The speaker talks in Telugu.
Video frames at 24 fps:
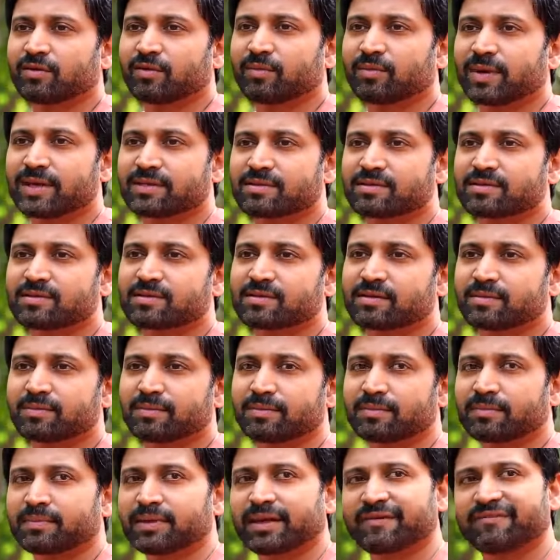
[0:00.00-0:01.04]
నో మై
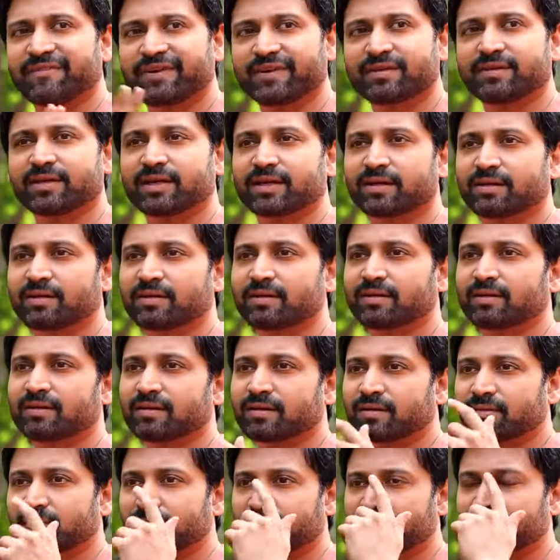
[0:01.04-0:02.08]
సిస్టమ్ ఎవ్రీథింగ్
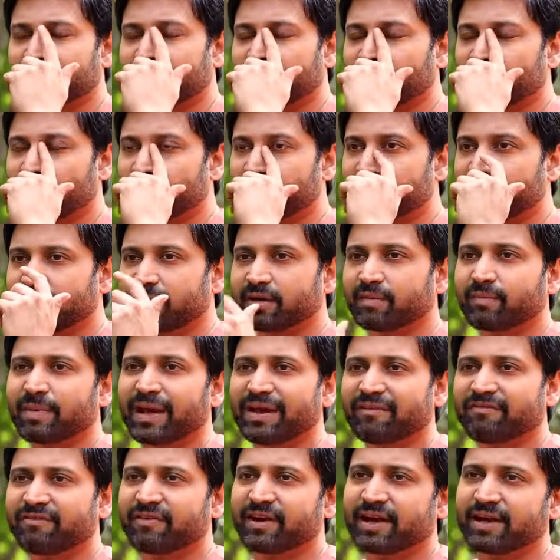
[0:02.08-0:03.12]
మై హోమ్ థియేటర్
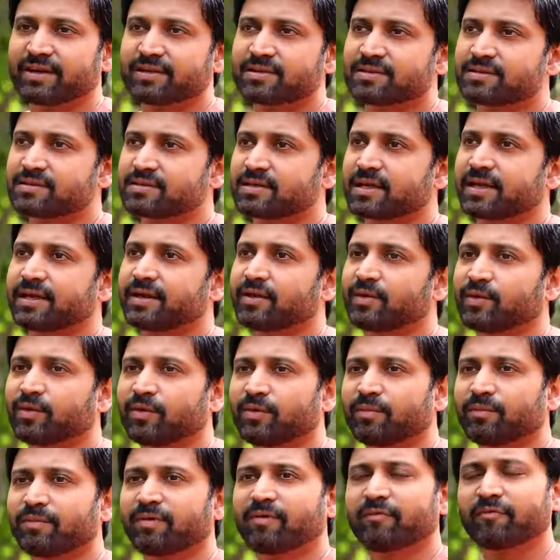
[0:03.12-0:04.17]
మై ఫ్రెండ్స్ లైక్
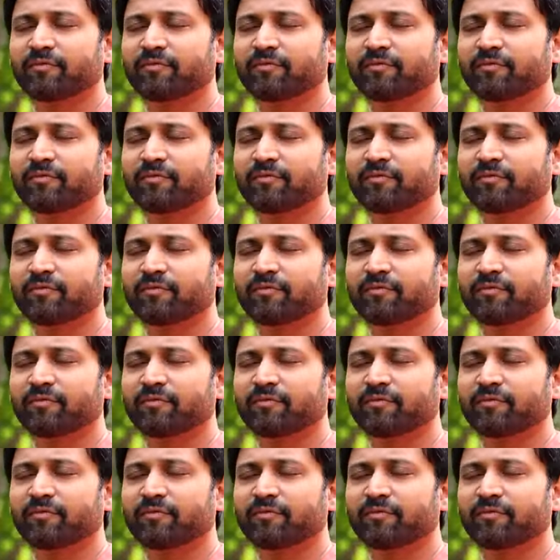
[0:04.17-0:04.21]
యునో